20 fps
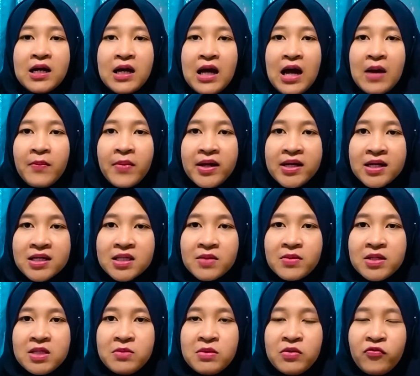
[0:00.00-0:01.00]
apa yang
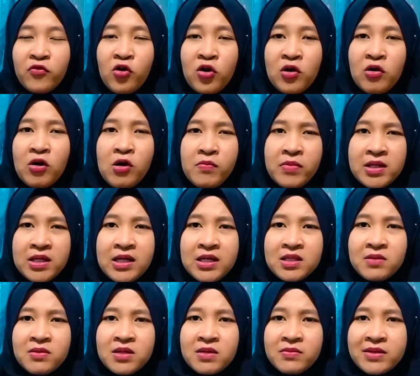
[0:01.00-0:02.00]
teman-teman follow, apa yang
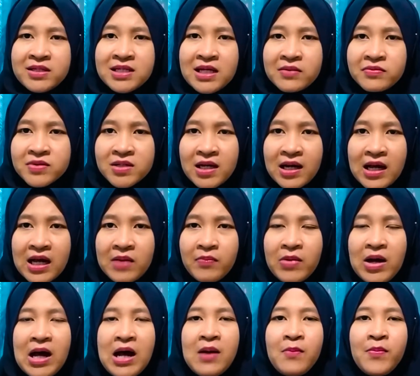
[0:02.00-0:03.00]
teman-teman subscribe,
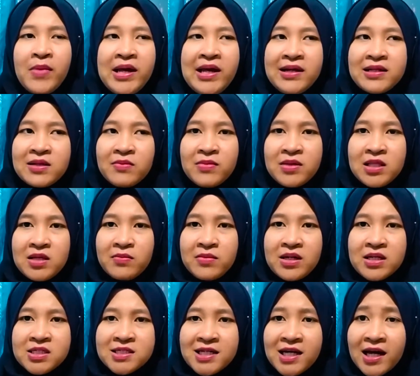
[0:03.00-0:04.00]
apa yang
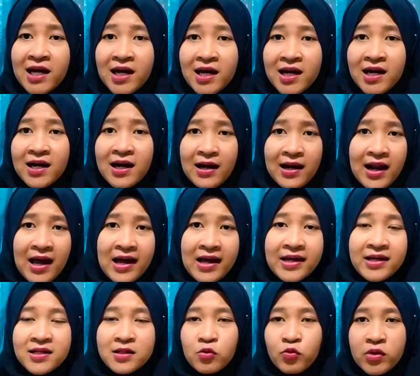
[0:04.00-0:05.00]
teman-teman share,
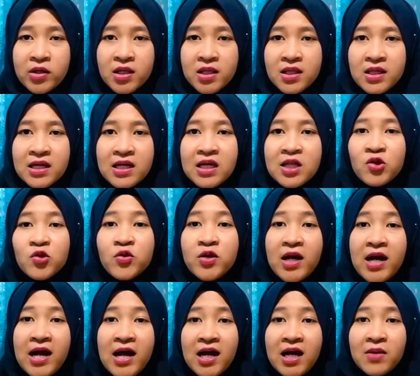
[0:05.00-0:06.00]
like, tweet, itu
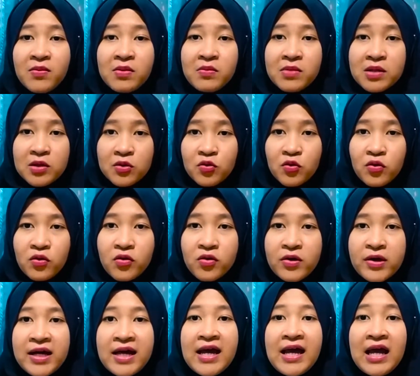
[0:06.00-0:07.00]
yang akan membentuk
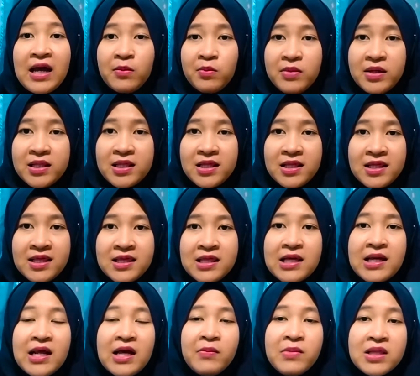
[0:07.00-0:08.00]
habit
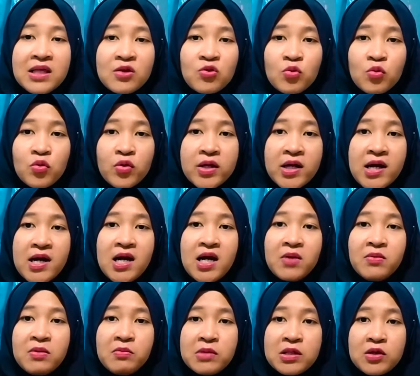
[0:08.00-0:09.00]
dan habit itu yang
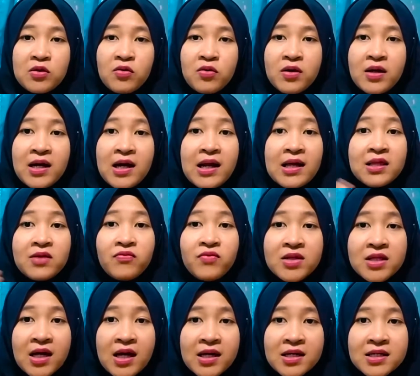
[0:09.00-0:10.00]
akan membentuk
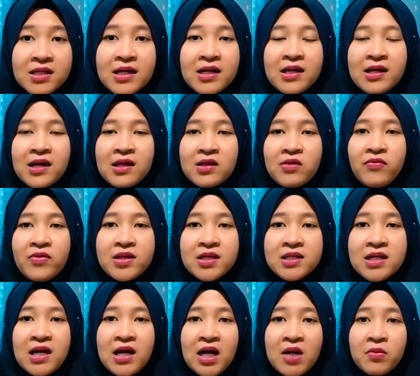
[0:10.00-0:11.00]
kreativitas dan kreativitas
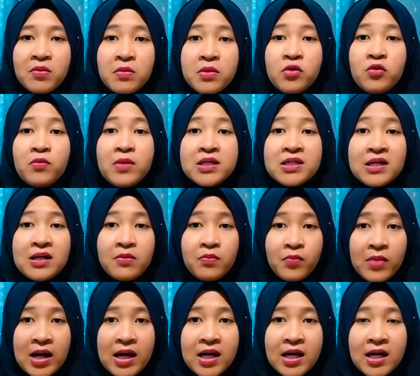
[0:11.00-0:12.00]
yang akan membentuk masa
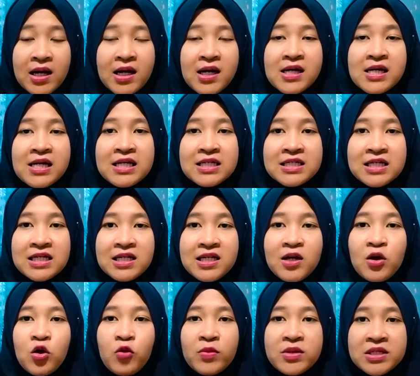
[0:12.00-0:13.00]
depan jadi
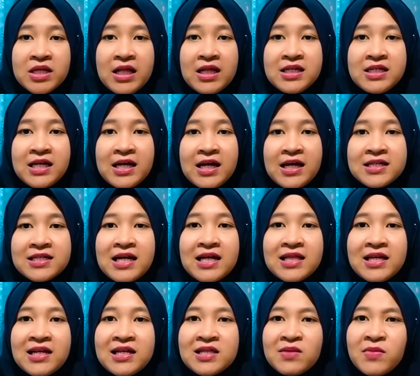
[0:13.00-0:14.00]
kalau misalnya saat
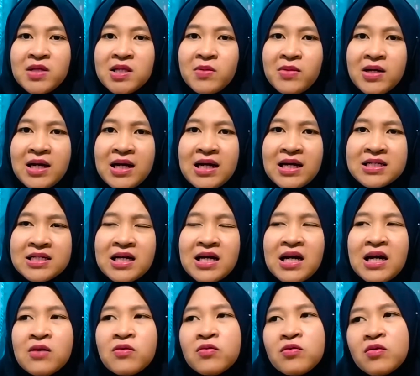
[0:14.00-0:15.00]
ini teman-teman ngerasa
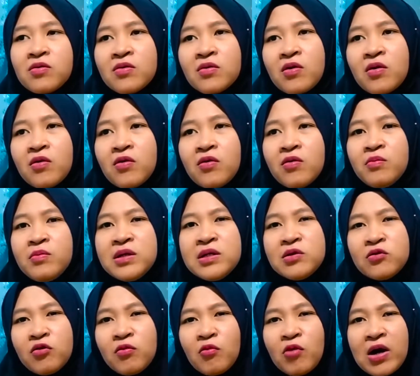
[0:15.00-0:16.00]
ah, aku kok
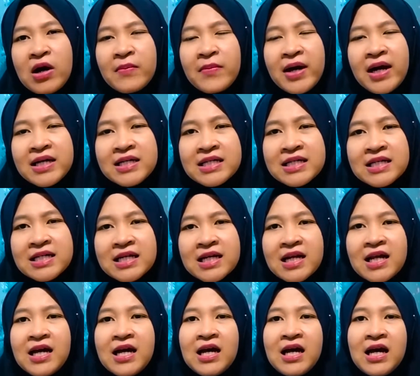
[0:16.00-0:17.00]
bingung mau ngapain
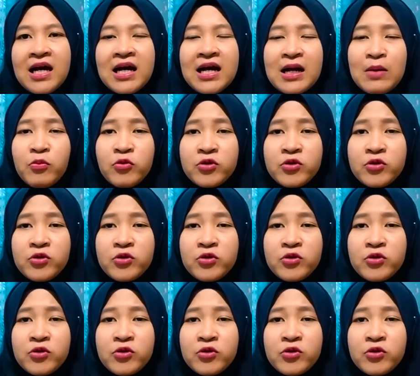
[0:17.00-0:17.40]
nggak